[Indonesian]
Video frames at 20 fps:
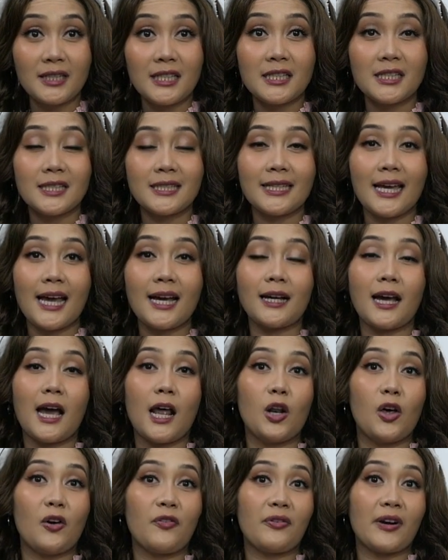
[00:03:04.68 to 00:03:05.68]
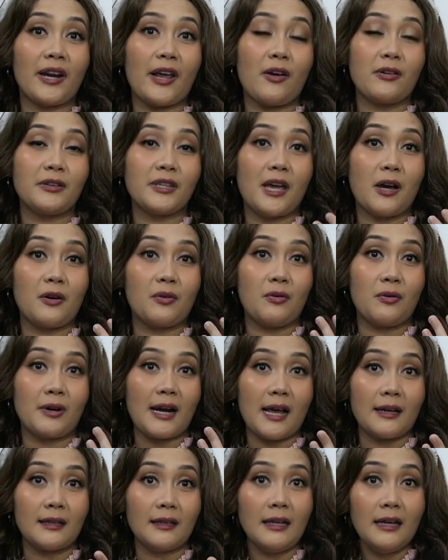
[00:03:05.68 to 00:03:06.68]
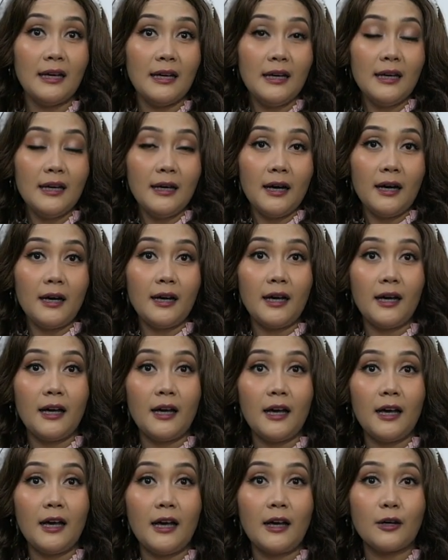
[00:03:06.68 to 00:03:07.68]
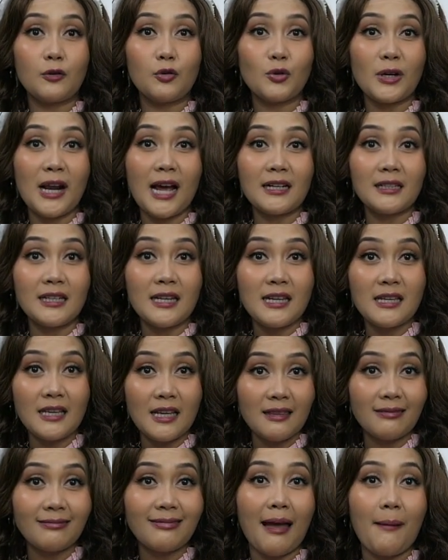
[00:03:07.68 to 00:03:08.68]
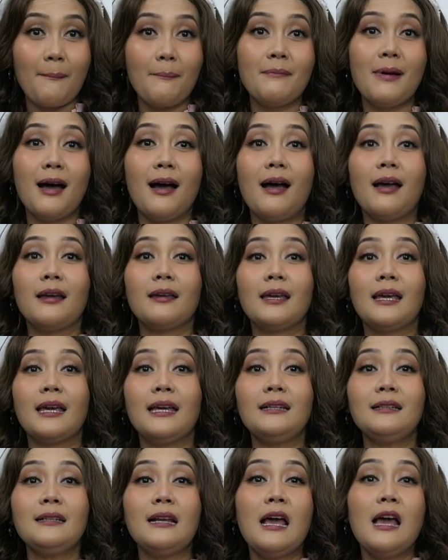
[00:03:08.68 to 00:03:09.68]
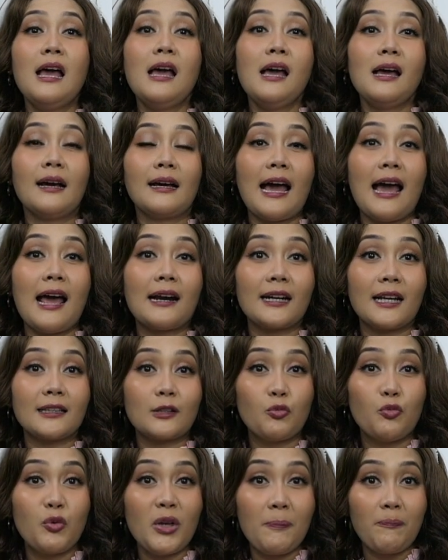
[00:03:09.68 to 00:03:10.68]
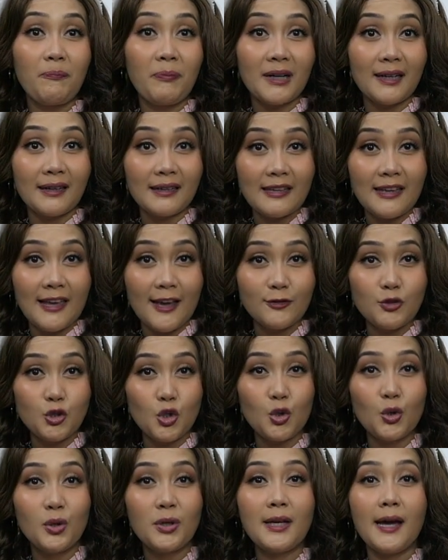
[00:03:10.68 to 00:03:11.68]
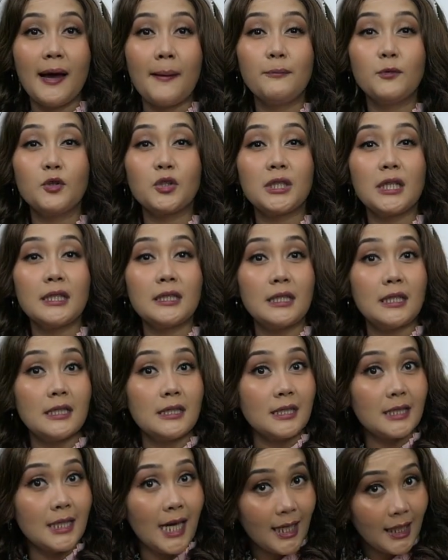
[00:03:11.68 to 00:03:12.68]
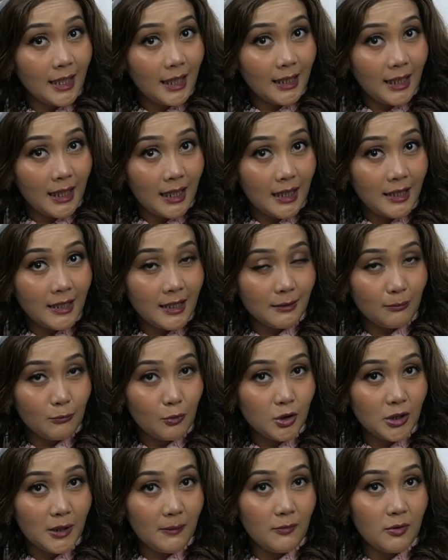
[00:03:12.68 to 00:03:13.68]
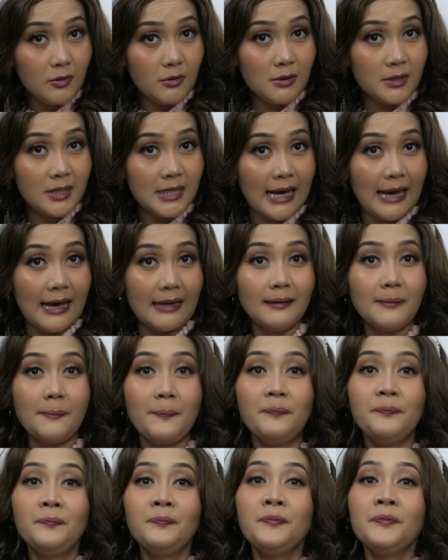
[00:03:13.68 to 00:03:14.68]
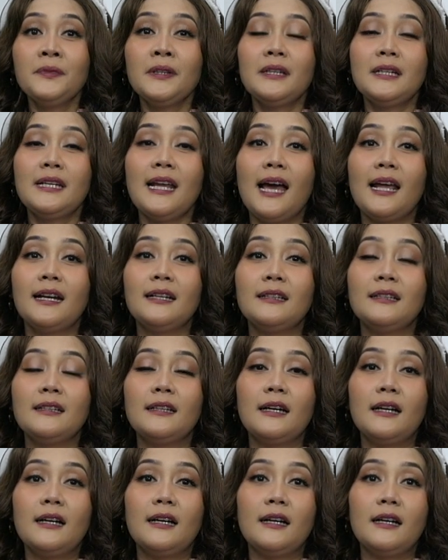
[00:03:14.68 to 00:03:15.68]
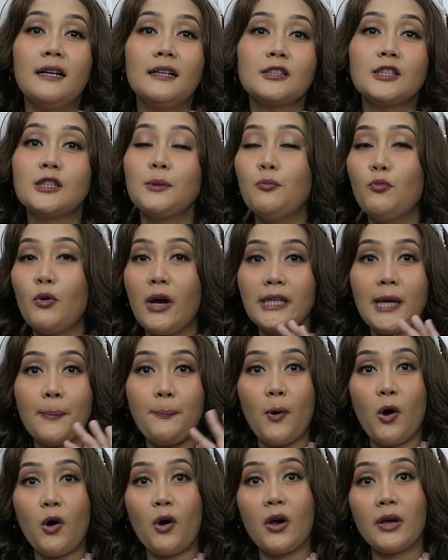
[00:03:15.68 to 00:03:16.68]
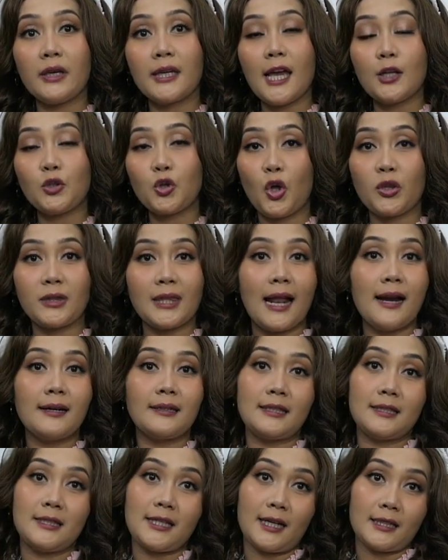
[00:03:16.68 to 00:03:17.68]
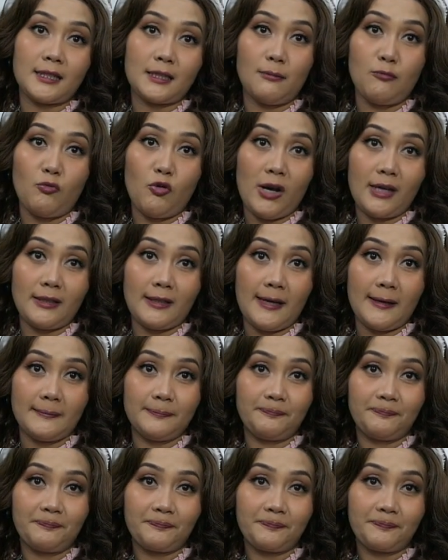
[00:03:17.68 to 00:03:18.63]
dicek. Kalau freonnya kurang uh, kurang dingin tambahin, karet wipernya juga mesti dicek. Ini ingat musim hujan dan uh, semuanya pokoknya total dicek semuanya